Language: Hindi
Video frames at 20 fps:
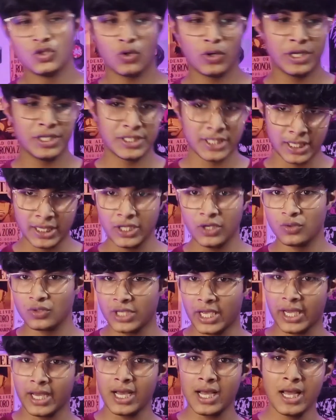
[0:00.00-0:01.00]
जो कि जल्दी
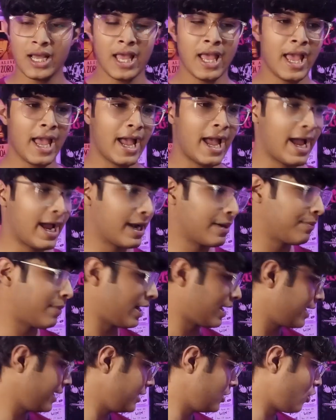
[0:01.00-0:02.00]
हो जाएगा एंड
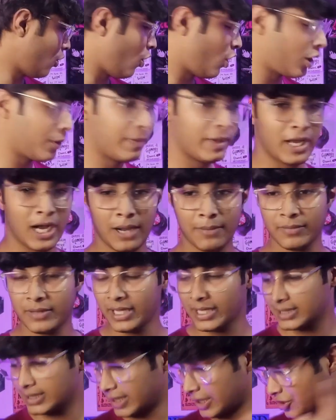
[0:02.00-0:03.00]
बाकी और भी
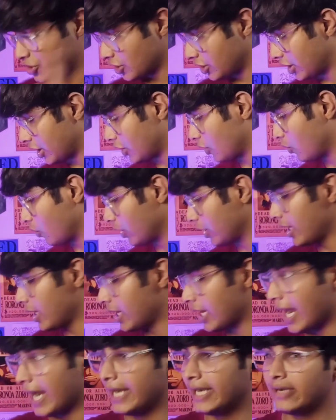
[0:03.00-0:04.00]
काम थे एक्सटेंशन डन हो गई
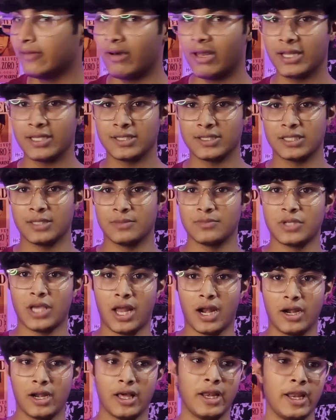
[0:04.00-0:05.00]
है लाइट वाला सिस्टम
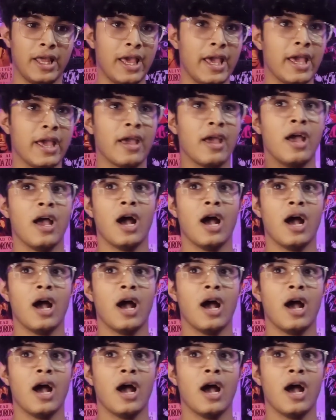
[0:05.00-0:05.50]
सारा डन है